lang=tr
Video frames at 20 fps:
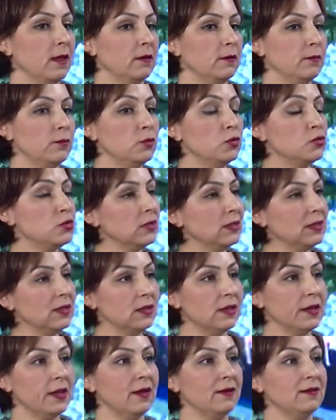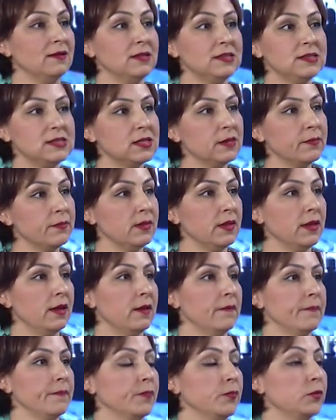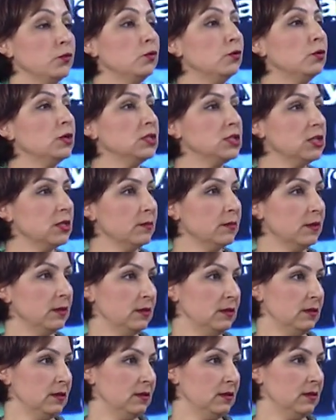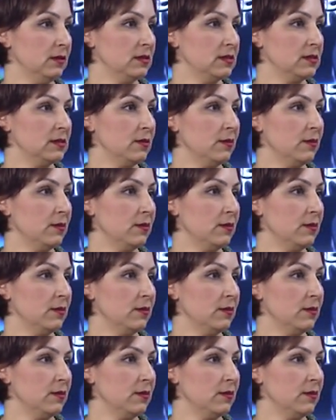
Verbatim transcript: müzikle, ritimle uğraşamadığınız